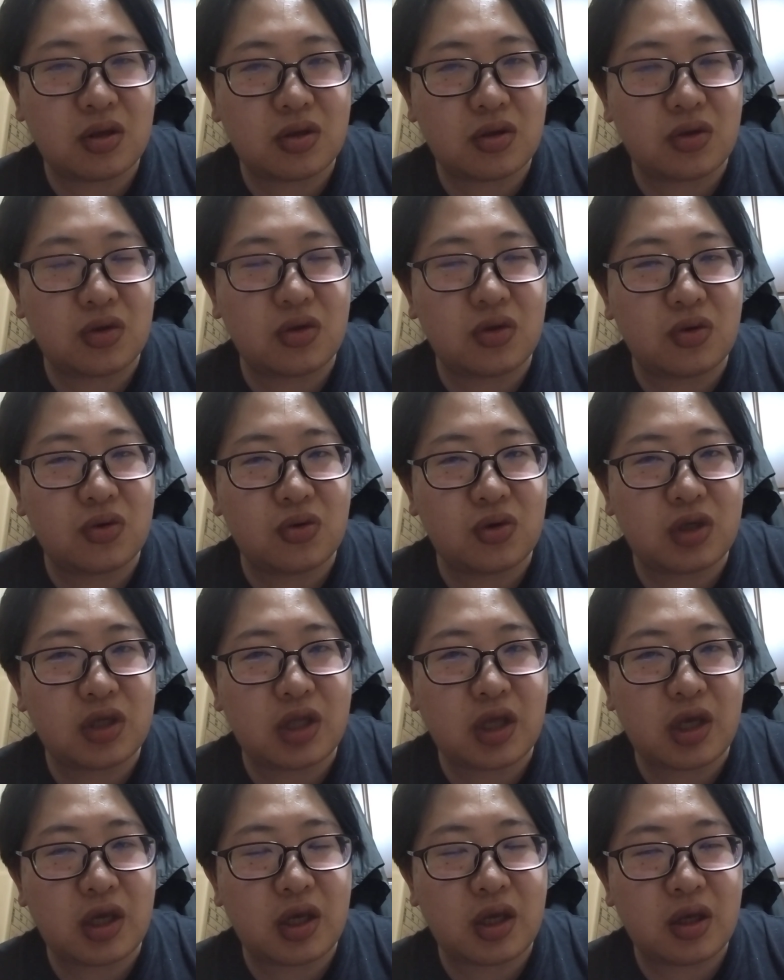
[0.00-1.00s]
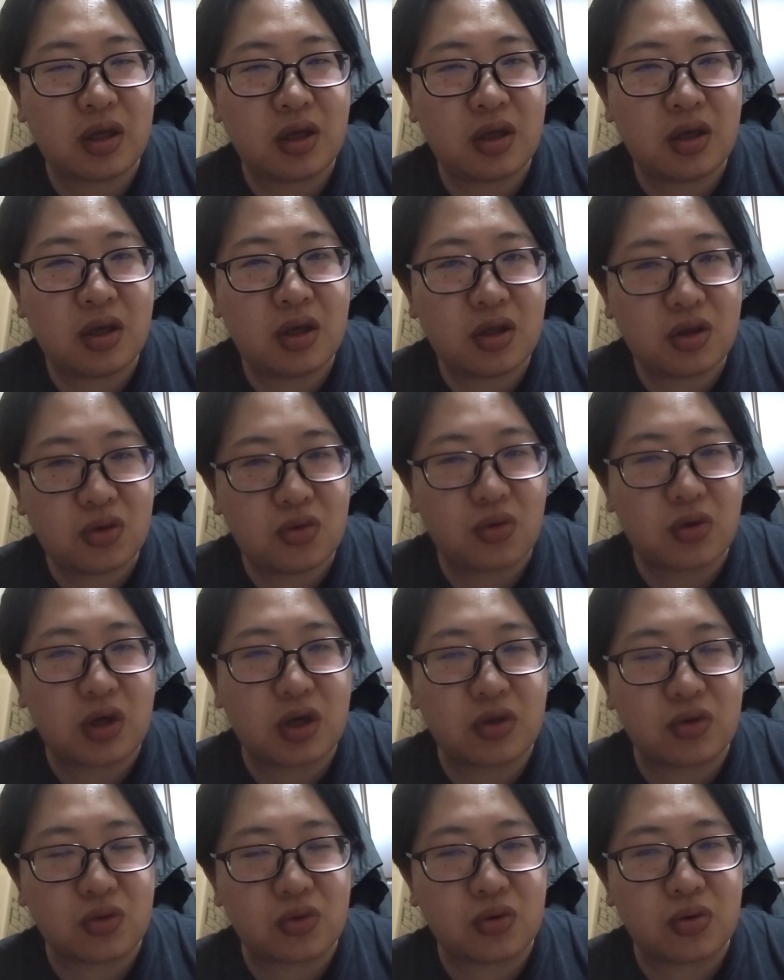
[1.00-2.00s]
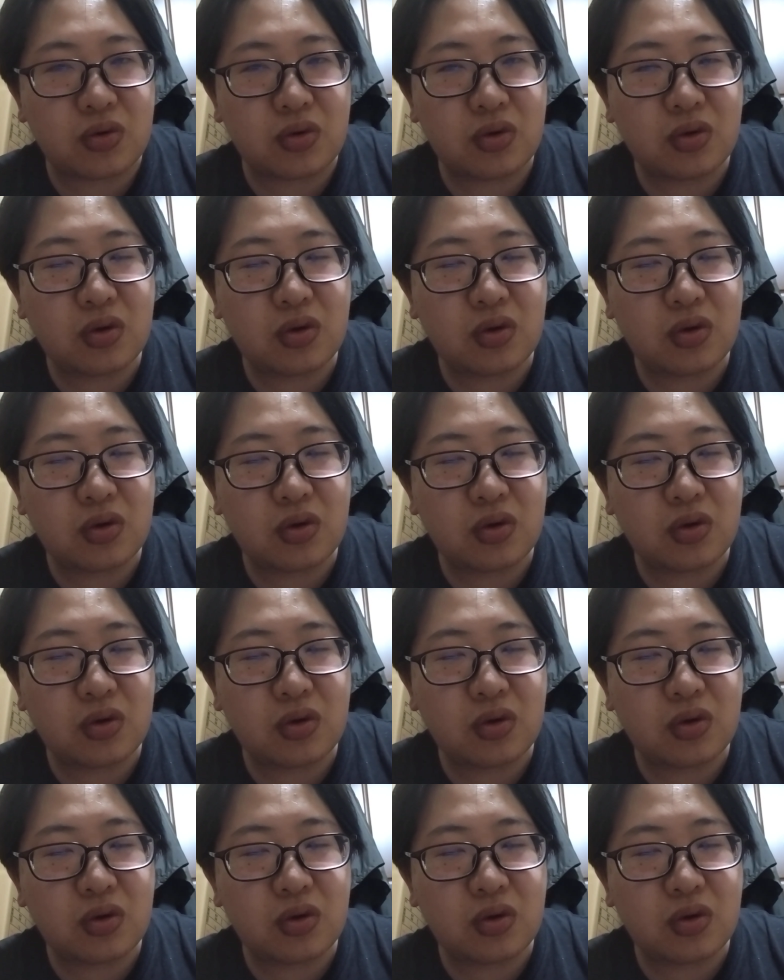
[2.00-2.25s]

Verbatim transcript: 卒業してどっかの